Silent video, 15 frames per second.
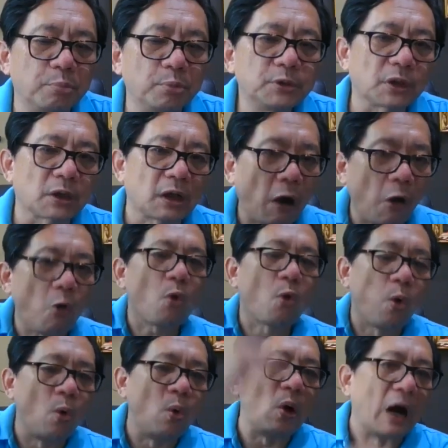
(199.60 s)
不是高
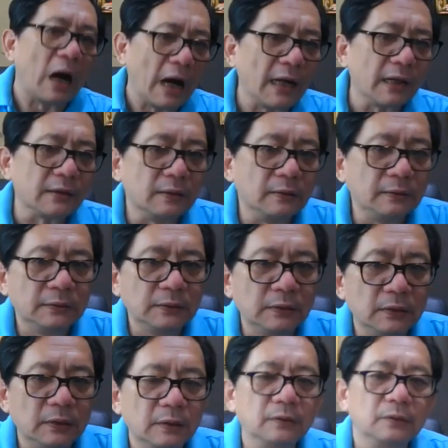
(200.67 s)
空啊，
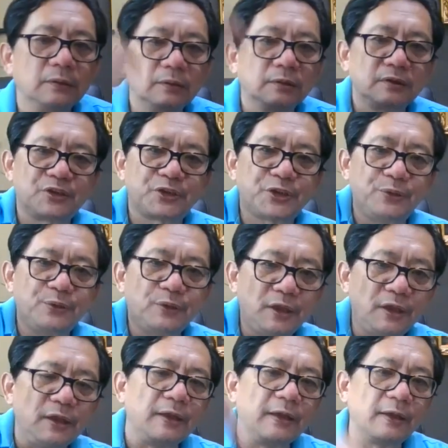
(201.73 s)
近
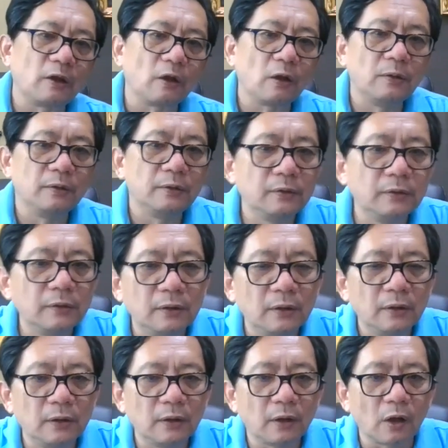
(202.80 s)
地，
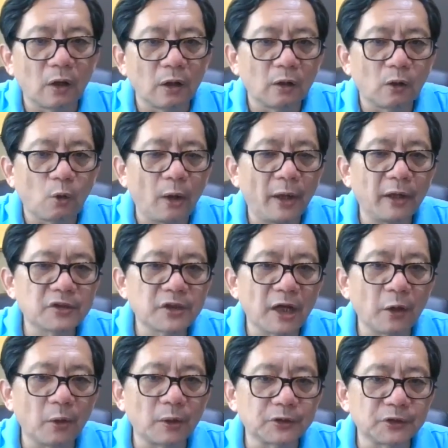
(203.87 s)
快要
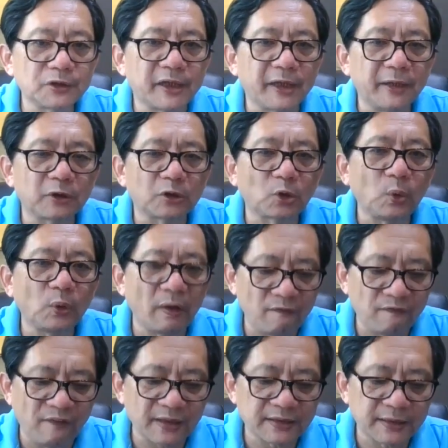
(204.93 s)
降落之前，突
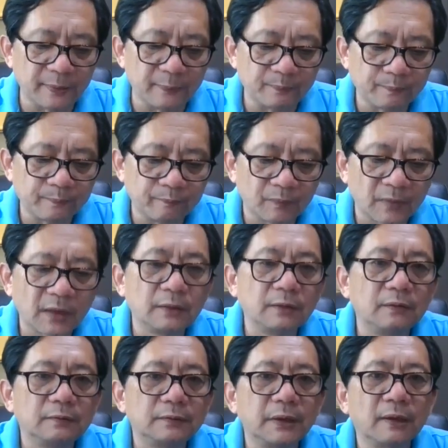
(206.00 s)
然发现
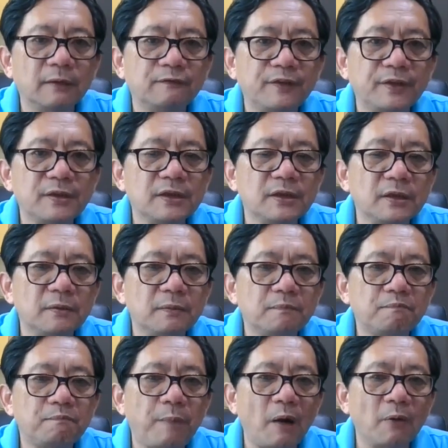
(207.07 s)
这个飞机。
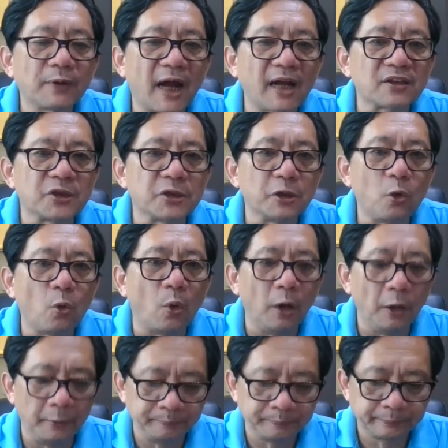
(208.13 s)
爆炸起
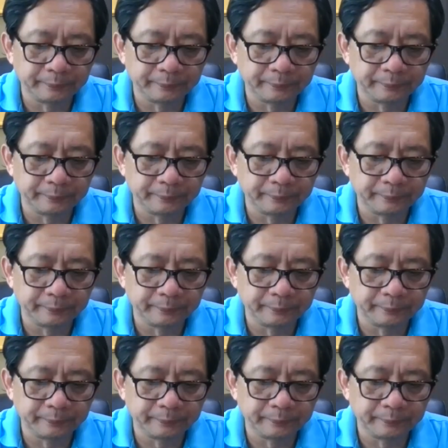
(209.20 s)
火，